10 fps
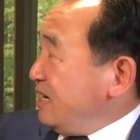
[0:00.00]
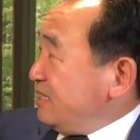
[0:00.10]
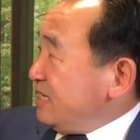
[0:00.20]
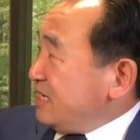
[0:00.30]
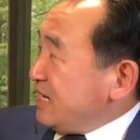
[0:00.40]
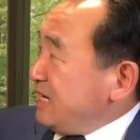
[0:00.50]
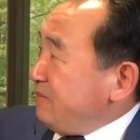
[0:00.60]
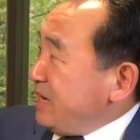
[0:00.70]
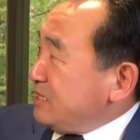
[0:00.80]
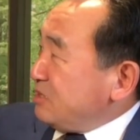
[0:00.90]
那这
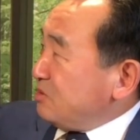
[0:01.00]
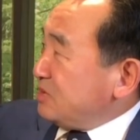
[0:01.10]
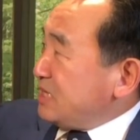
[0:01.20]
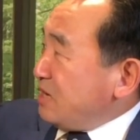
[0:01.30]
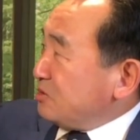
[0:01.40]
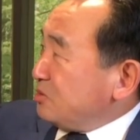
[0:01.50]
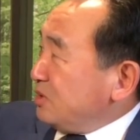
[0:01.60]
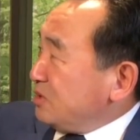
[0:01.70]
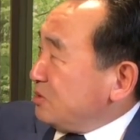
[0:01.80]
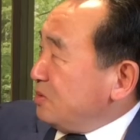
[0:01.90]
里面就讲述
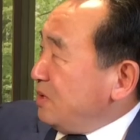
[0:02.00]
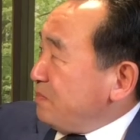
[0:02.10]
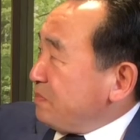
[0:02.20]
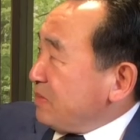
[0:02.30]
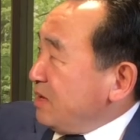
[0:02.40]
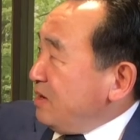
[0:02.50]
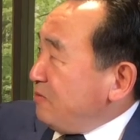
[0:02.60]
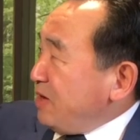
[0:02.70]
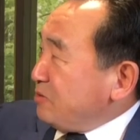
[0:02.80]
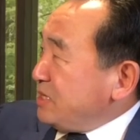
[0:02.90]
了说，
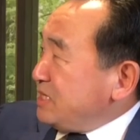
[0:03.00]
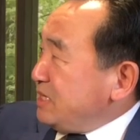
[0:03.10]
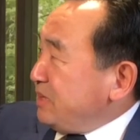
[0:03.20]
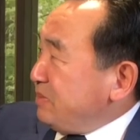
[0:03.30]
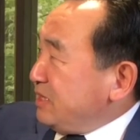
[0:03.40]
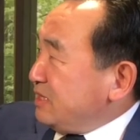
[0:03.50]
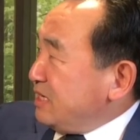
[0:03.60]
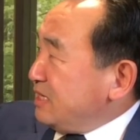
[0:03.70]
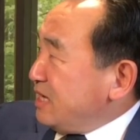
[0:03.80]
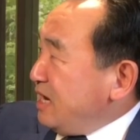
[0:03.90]
反对习近平的
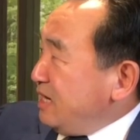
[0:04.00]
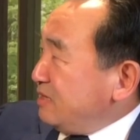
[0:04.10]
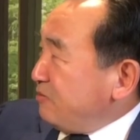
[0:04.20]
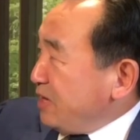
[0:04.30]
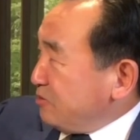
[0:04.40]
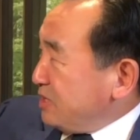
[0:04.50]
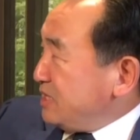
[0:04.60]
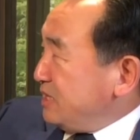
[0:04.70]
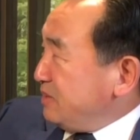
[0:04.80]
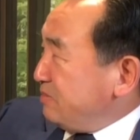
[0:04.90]
人呢，反对
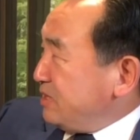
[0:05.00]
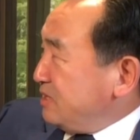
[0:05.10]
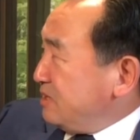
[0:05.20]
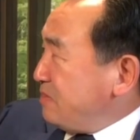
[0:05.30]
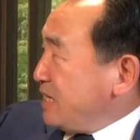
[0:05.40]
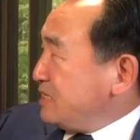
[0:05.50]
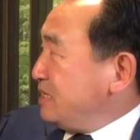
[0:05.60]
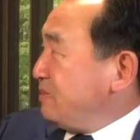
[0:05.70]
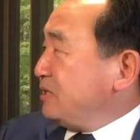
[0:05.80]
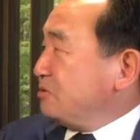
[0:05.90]
习近平的人把习
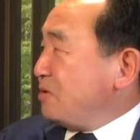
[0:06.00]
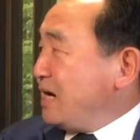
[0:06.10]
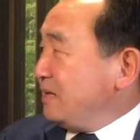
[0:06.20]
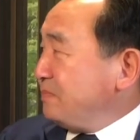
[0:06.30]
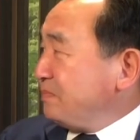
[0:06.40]
近平抓了。